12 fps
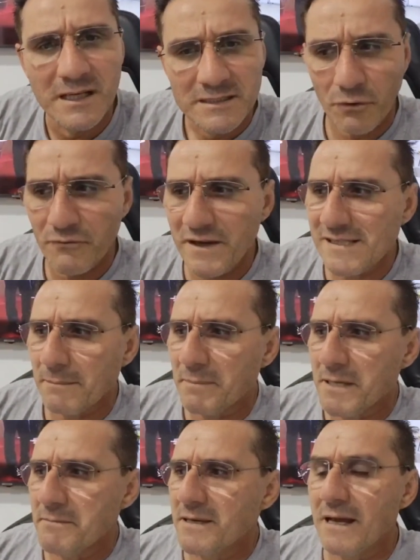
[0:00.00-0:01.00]
Talvez a
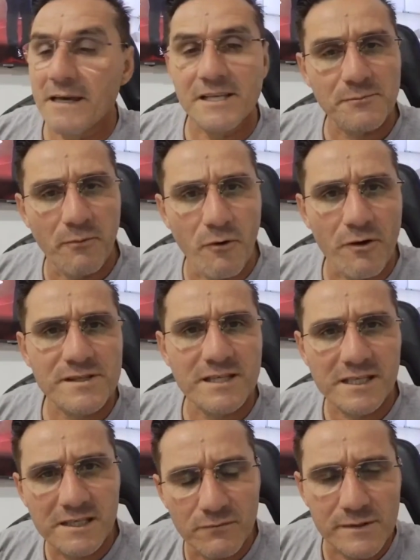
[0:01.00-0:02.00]
primeira resposta
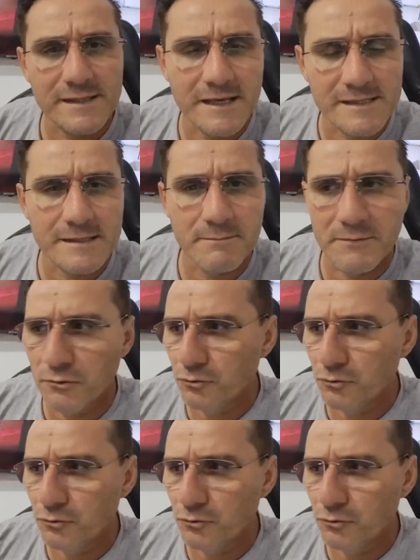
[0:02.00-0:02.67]
que você recebeu